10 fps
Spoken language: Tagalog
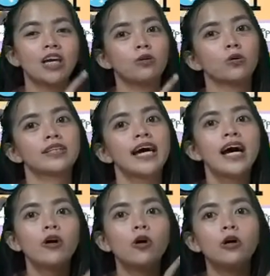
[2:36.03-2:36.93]
Yung
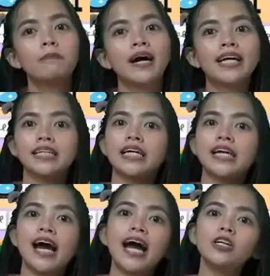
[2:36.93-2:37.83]
tao, bagay,
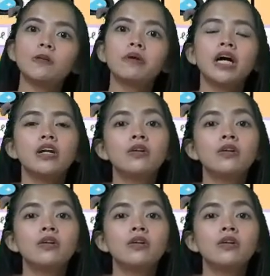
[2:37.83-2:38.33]
hayop,